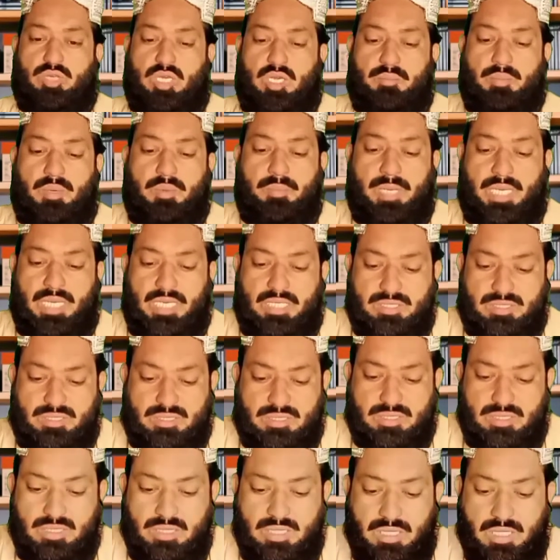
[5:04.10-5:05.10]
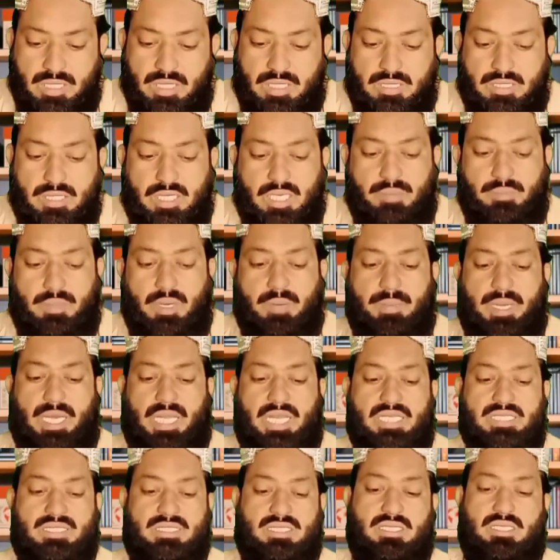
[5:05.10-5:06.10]
तो हेमामेलस
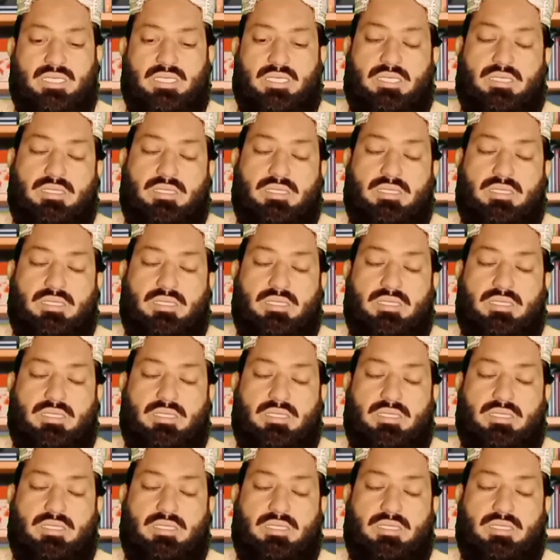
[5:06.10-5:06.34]
हेमामेलस